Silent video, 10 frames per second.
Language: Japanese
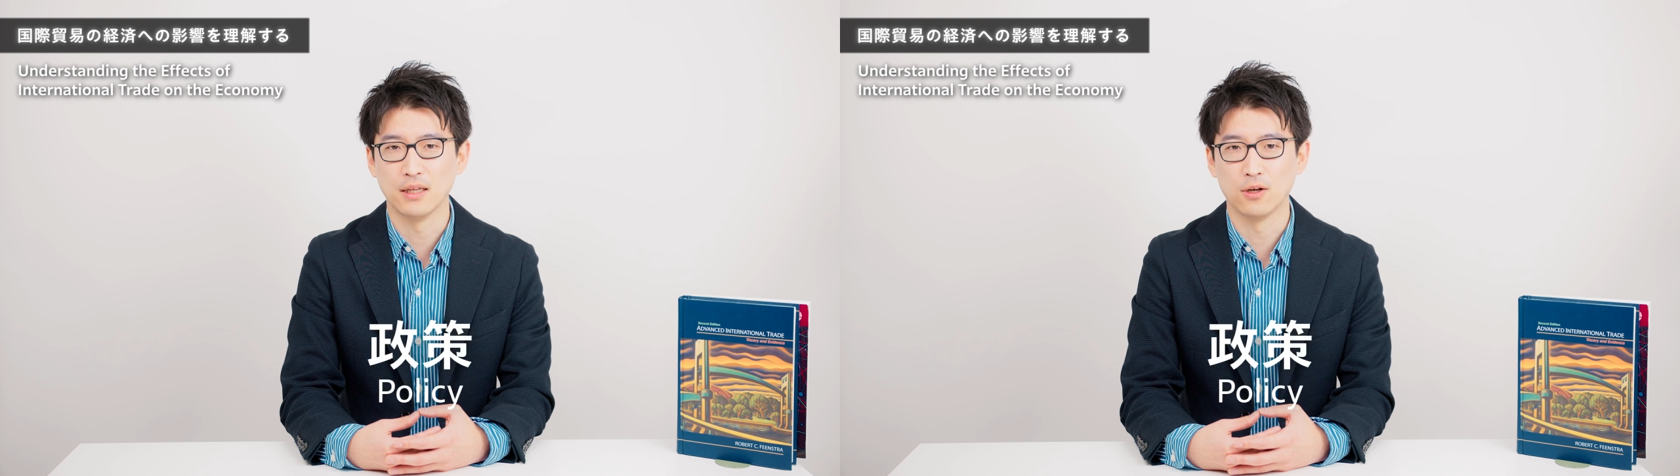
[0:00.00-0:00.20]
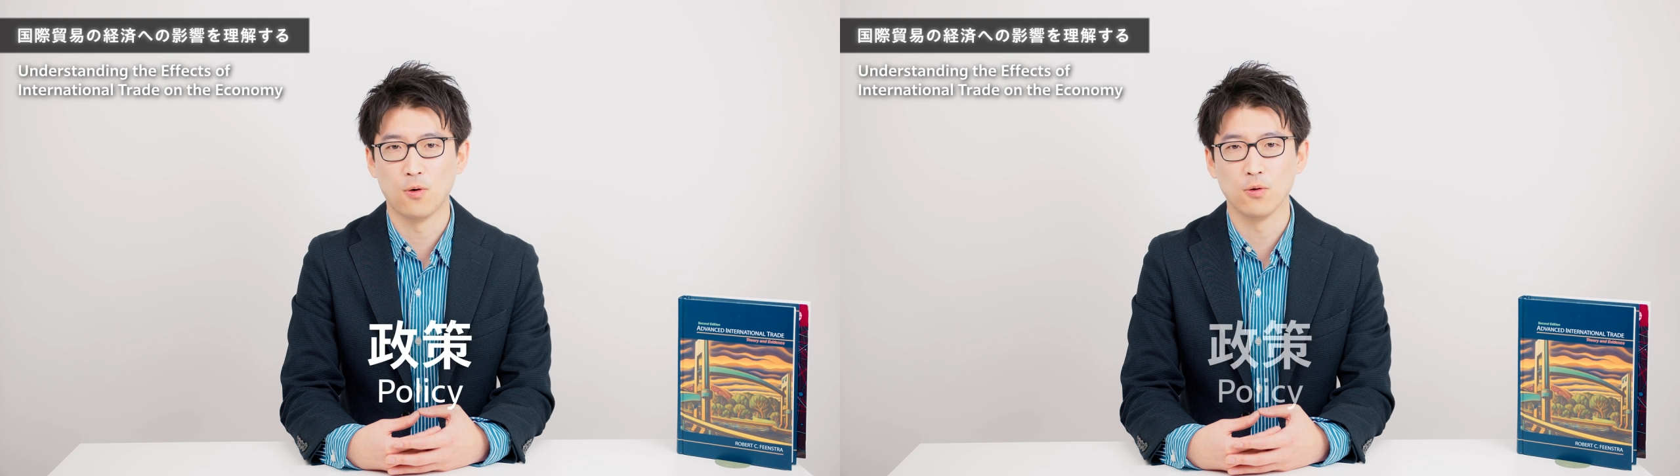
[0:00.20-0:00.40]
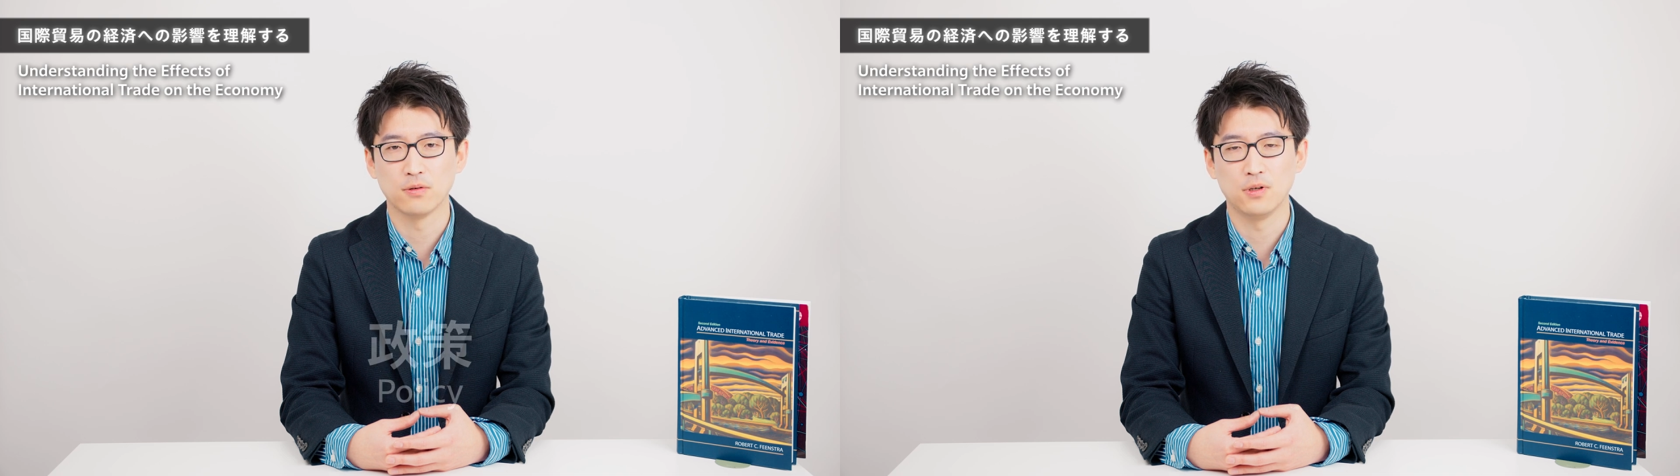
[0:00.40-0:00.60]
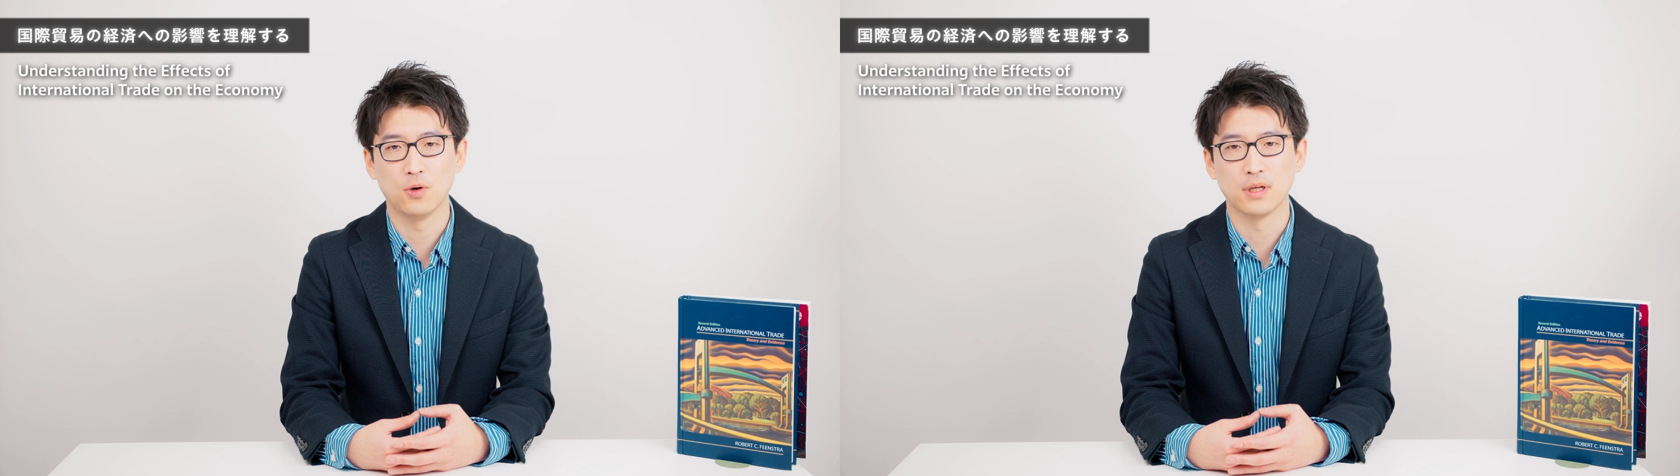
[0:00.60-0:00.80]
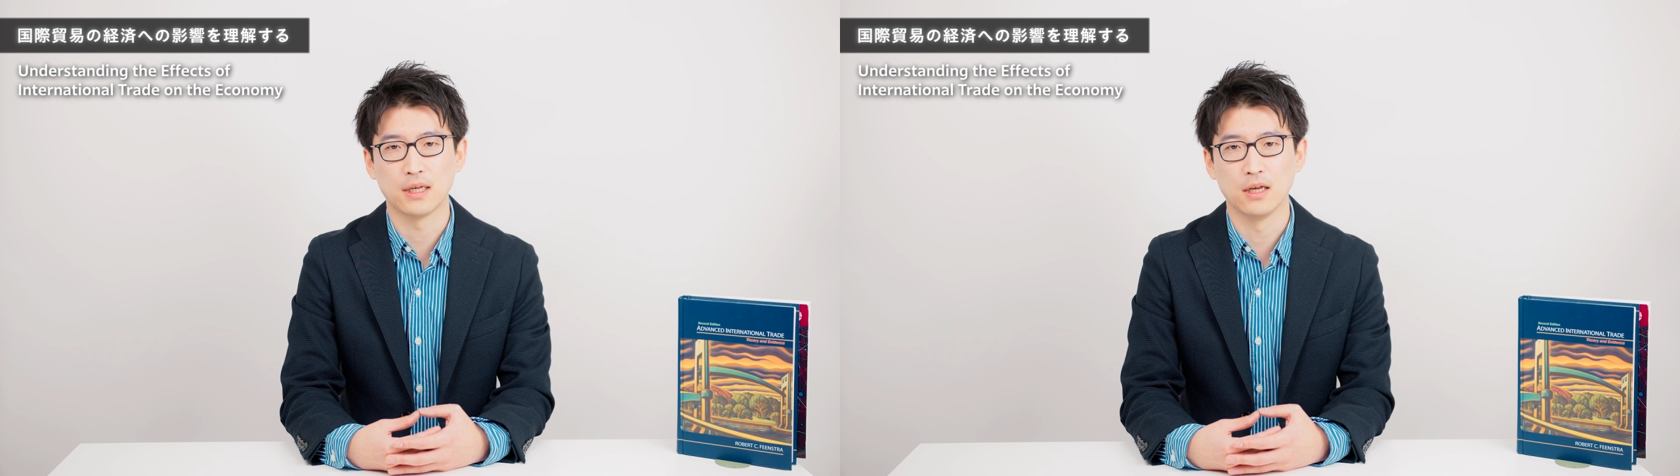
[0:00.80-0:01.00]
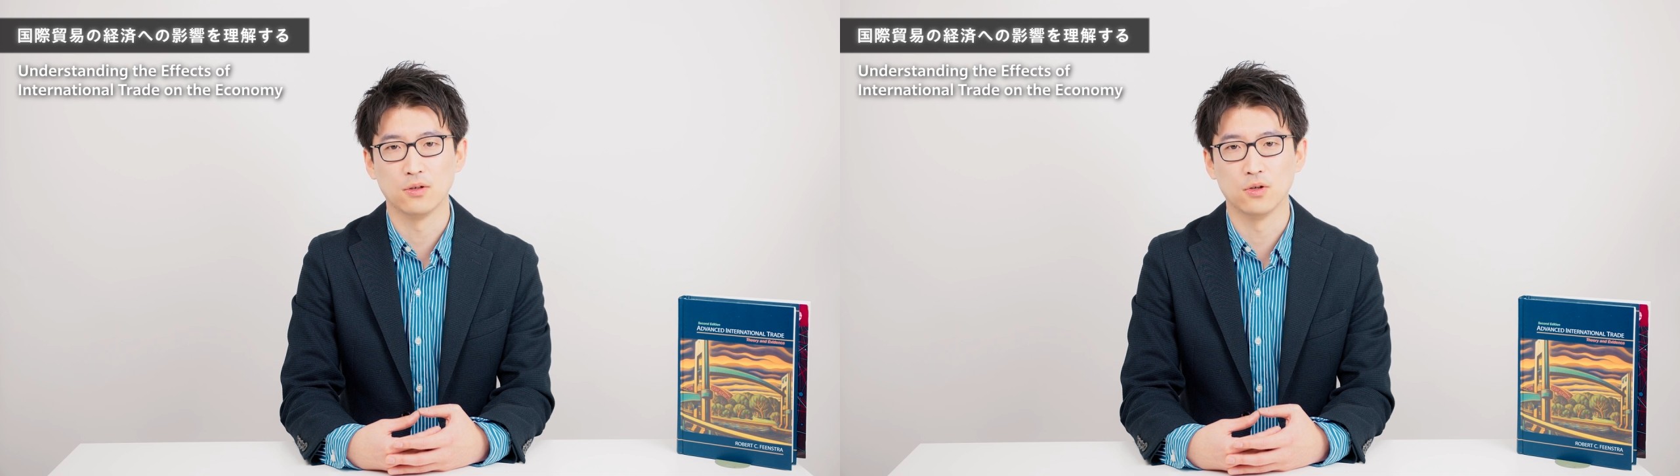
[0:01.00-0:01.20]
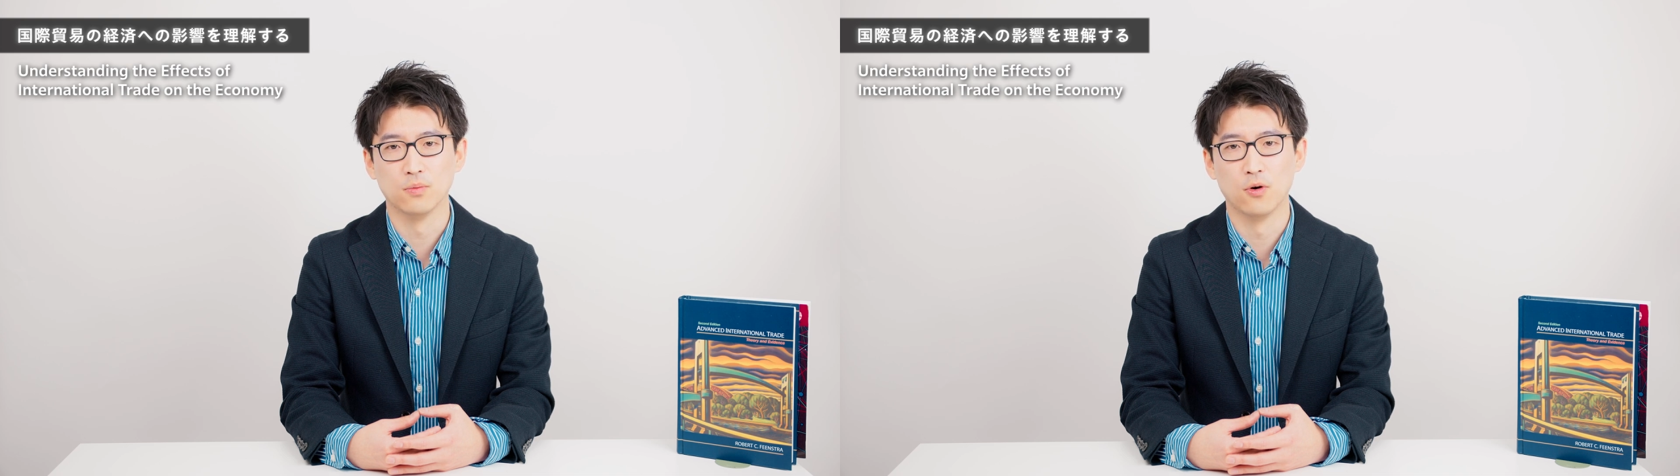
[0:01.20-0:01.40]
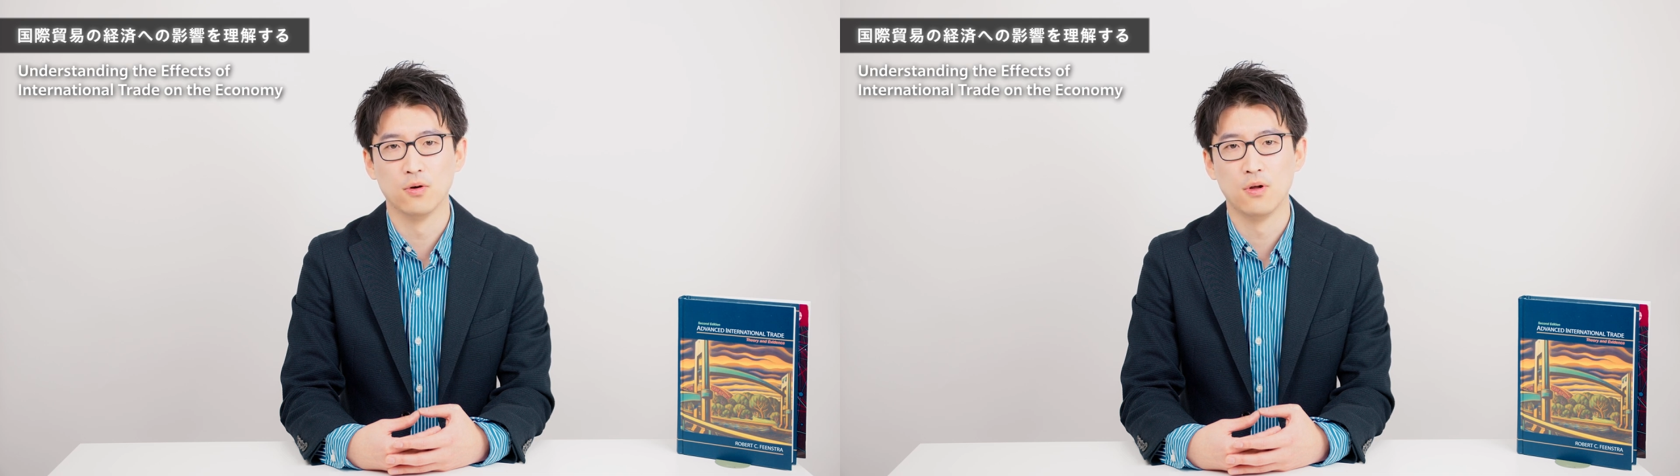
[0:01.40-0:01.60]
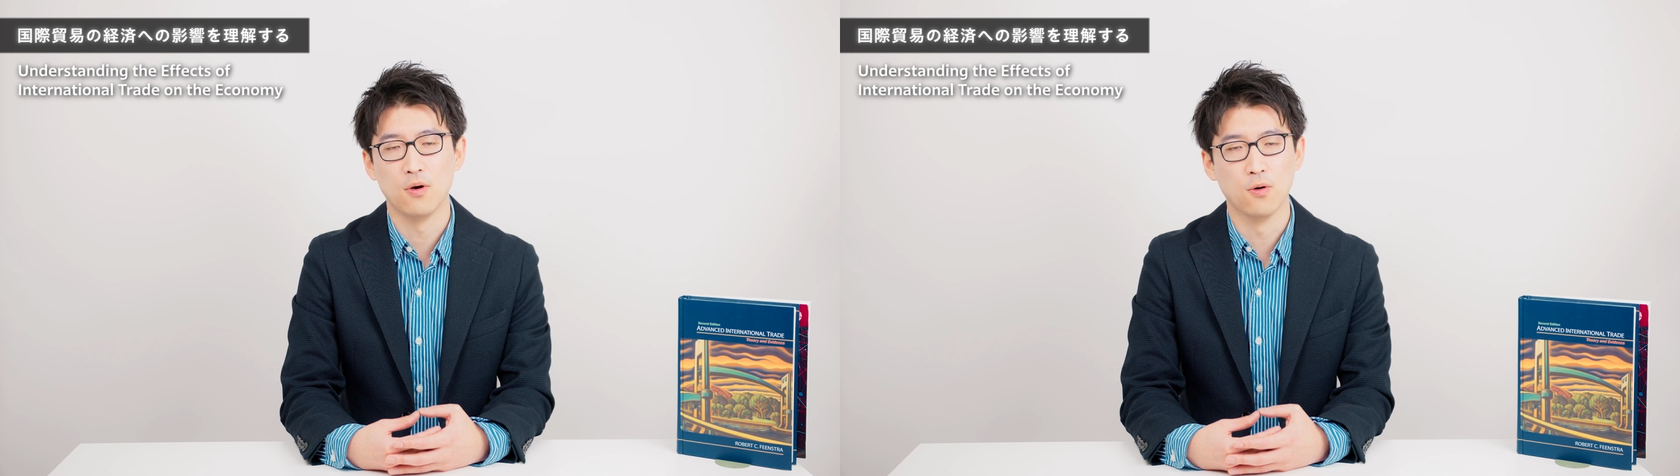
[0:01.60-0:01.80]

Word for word: りに呼応するような研究も